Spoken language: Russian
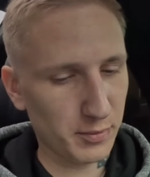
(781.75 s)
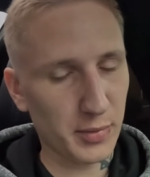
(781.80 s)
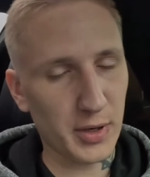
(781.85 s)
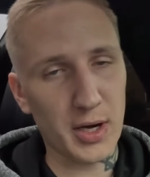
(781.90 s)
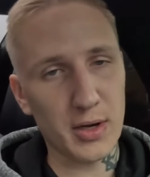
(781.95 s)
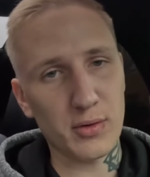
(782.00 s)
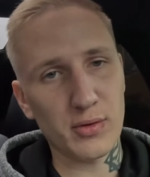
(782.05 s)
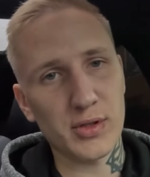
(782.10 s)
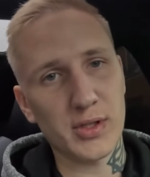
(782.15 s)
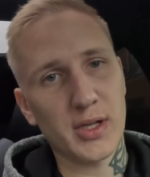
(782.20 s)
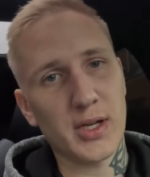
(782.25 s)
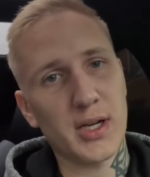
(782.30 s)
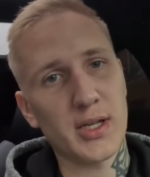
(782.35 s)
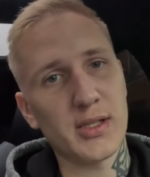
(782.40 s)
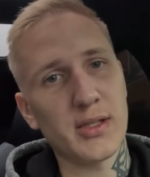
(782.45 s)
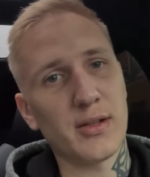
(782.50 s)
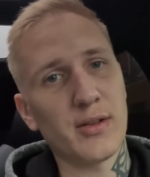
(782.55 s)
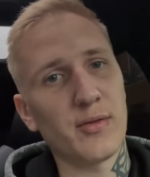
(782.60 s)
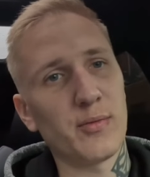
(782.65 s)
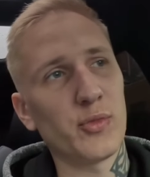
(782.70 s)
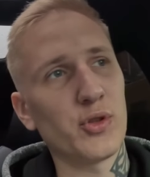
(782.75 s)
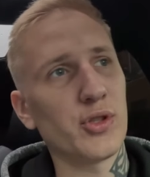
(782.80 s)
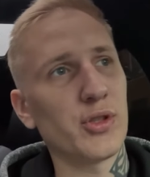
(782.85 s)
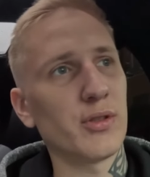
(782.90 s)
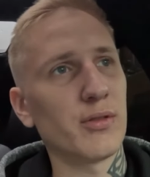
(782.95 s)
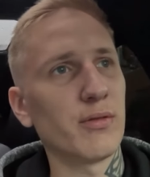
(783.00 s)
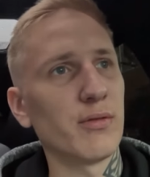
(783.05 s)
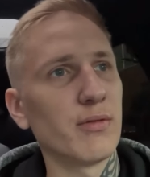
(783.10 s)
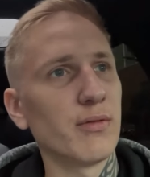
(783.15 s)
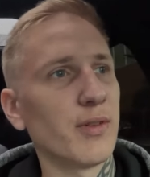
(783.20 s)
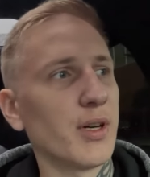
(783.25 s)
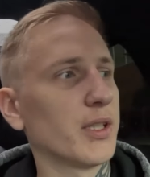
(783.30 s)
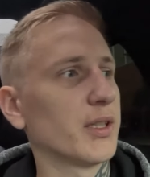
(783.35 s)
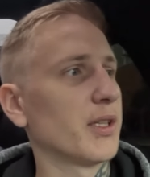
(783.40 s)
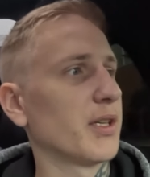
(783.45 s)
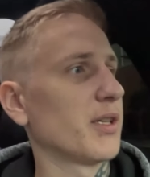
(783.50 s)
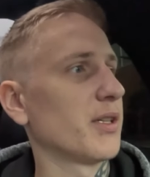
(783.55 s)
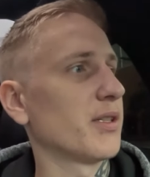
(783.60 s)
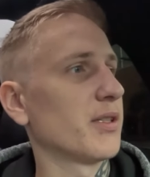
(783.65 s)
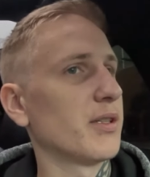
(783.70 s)
пару заказиков, может,
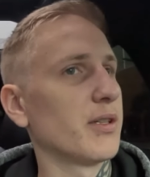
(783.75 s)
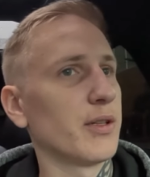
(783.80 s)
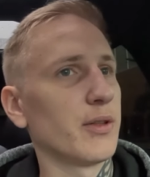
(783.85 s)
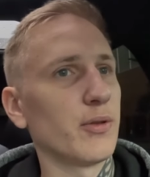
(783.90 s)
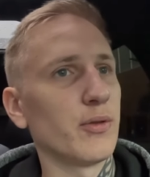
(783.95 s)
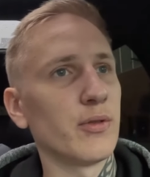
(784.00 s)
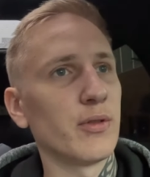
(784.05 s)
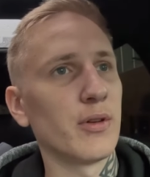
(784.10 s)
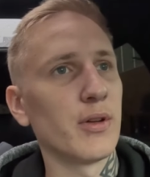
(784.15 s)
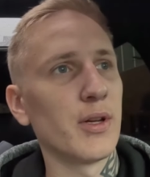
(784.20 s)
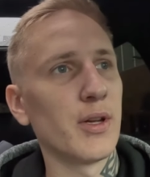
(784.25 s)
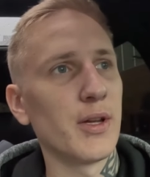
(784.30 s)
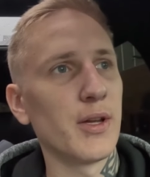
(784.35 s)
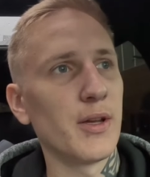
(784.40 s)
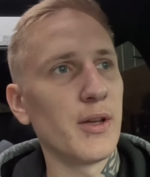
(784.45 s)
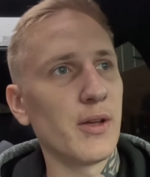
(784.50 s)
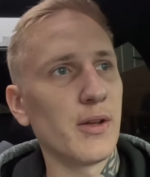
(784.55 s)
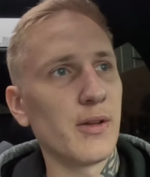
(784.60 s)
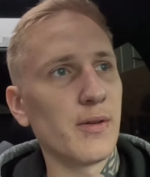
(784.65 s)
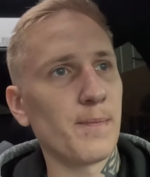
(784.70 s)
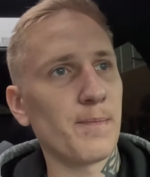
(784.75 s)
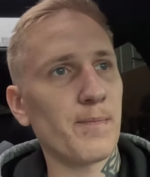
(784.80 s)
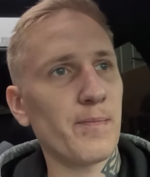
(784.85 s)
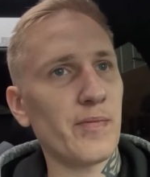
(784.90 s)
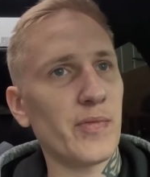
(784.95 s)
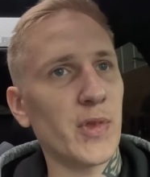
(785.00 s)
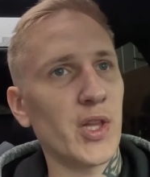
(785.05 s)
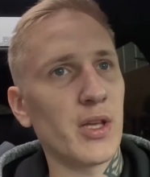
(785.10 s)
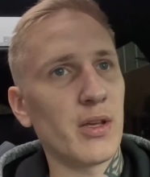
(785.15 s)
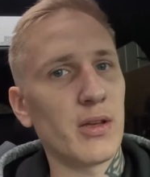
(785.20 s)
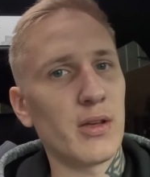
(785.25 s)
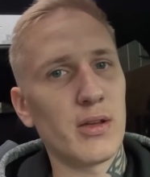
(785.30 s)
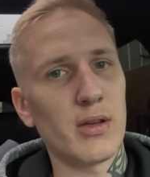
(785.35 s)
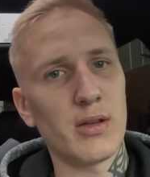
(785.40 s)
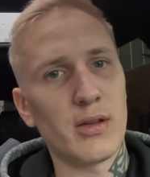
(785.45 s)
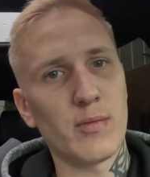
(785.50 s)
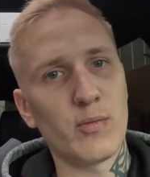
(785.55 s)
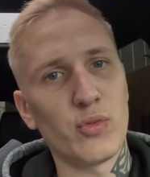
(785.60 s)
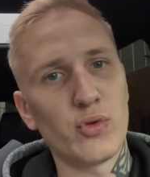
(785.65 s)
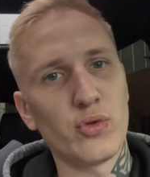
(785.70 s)
2-3 сделаю.
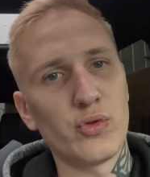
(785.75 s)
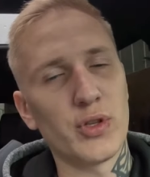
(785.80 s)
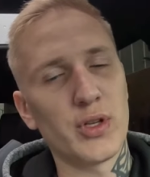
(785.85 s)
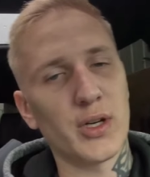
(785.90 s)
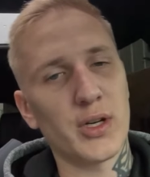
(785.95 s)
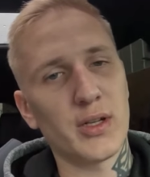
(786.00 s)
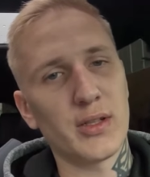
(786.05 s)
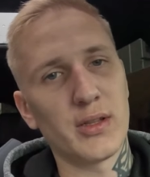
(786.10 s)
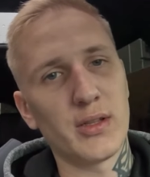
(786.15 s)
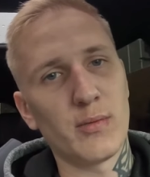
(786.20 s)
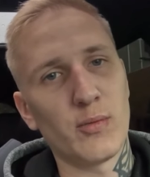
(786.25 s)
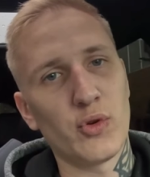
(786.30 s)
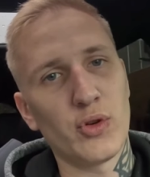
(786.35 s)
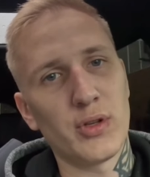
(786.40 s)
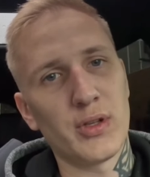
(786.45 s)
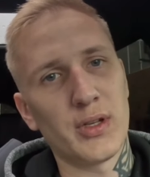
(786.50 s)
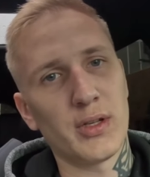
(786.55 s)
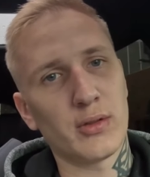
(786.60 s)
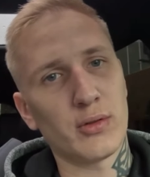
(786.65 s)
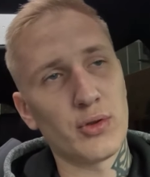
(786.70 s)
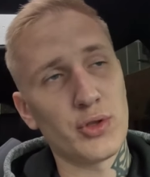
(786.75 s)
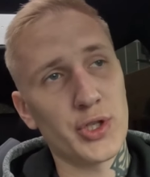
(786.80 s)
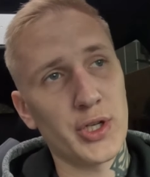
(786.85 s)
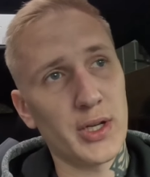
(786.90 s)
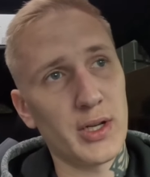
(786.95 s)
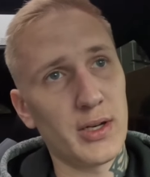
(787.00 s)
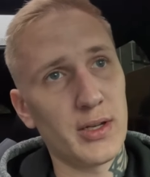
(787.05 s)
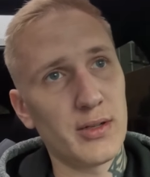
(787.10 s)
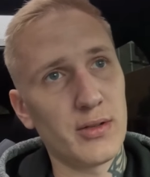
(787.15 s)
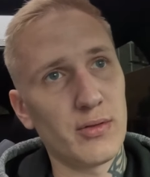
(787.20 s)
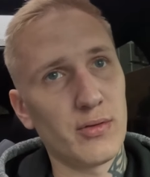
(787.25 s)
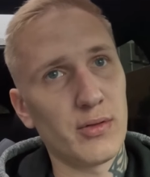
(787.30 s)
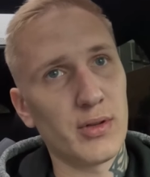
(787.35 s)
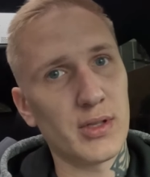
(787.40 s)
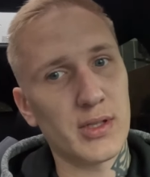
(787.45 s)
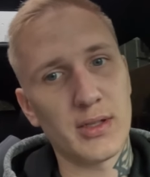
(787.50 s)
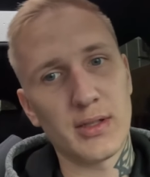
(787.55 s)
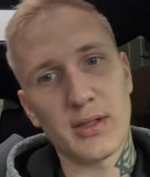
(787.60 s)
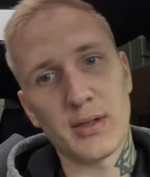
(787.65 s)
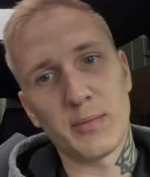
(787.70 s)
И буду ехать домой, не отключая линию,
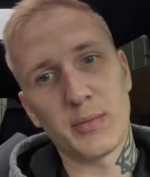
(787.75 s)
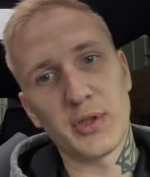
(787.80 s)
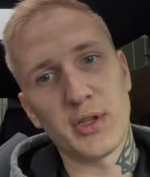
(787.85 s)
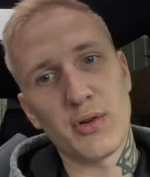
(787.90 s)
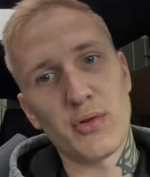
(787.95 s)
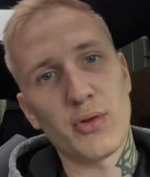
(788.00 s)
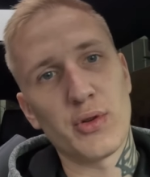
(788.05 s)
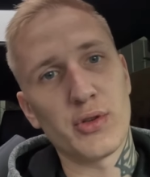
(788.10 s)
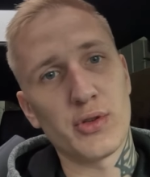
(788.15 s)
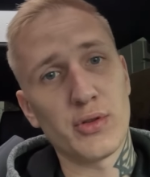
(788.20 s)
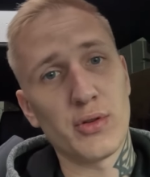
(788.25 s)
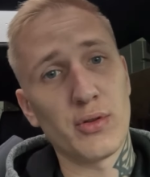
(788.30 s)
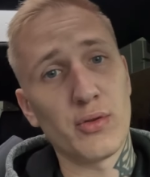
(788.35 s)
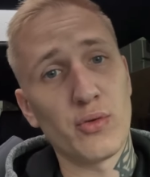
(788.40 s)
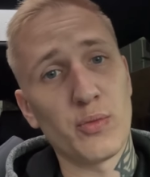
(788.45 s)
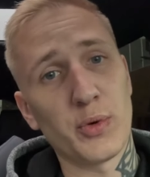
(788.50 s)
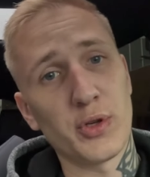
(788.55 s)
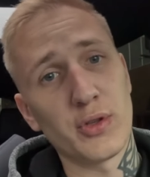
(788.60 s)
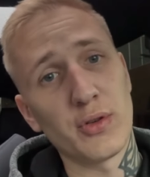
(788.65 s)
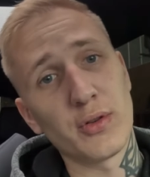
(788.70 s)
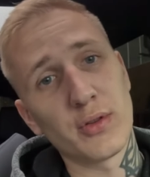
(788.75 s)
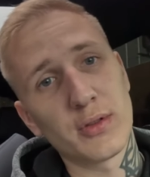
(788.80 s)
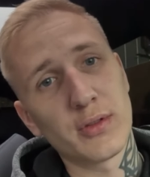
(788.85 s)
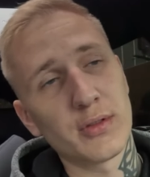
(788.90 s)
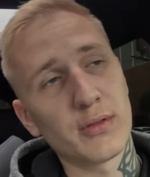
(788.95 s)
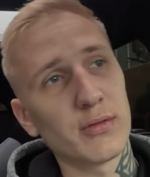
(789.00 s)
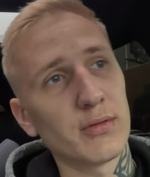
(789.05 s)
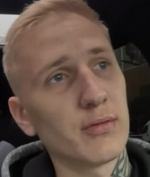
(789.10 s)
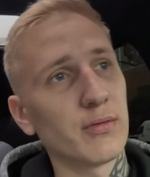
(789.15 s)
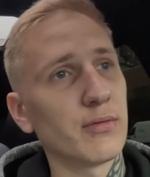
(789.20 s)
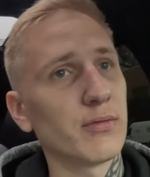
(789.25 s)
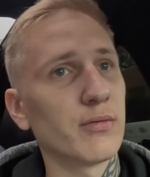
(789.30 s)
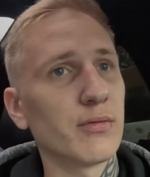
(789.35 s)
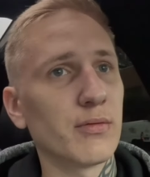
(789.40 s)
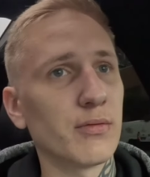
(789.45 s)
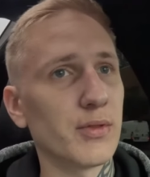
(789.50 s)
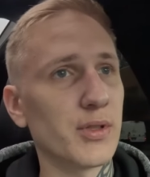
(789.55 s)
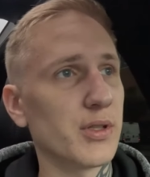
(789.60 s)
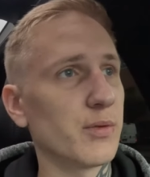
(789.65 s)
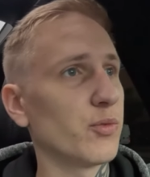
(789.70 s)
если там по дороге что-то упадет,
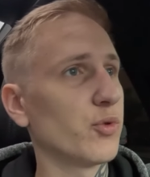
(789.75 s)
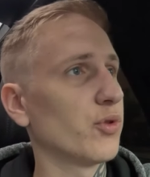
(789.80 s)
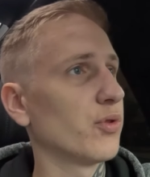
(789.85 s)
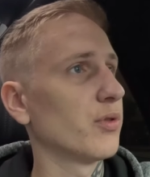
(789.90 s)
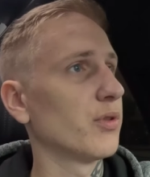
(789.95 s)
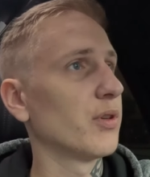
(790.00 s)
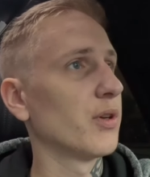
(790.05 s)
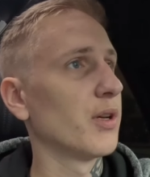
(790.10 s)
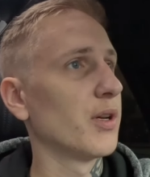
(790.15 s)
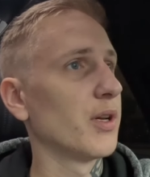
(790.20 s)
возьму.